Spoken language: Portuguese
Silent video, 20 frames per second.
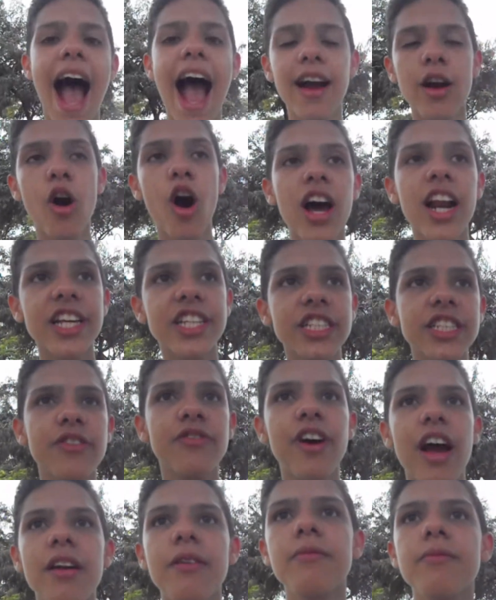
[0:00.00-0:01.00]
agora a gente
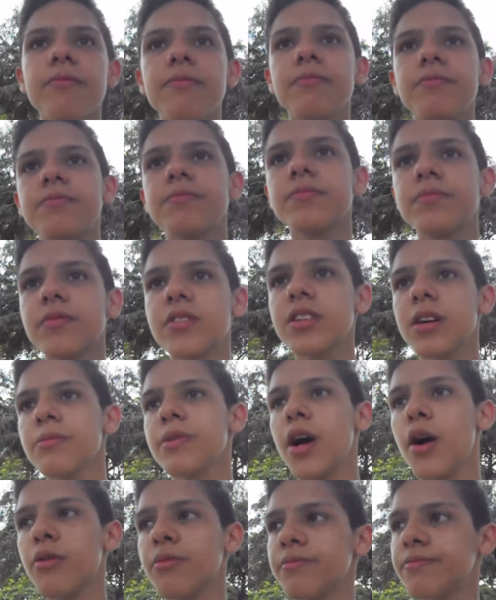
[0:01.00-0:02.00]
vai...
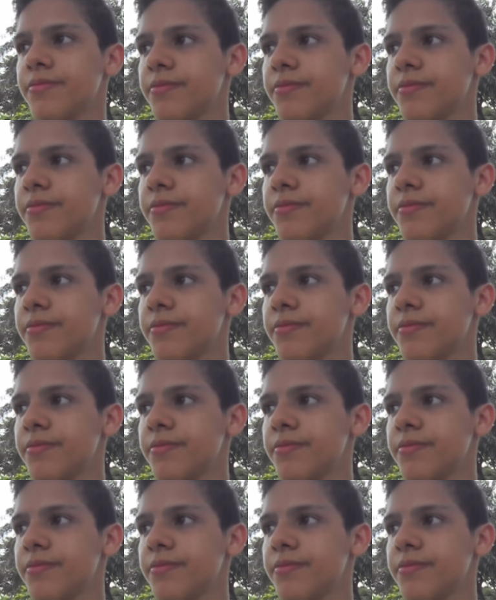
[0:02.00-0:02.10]
Caminhão.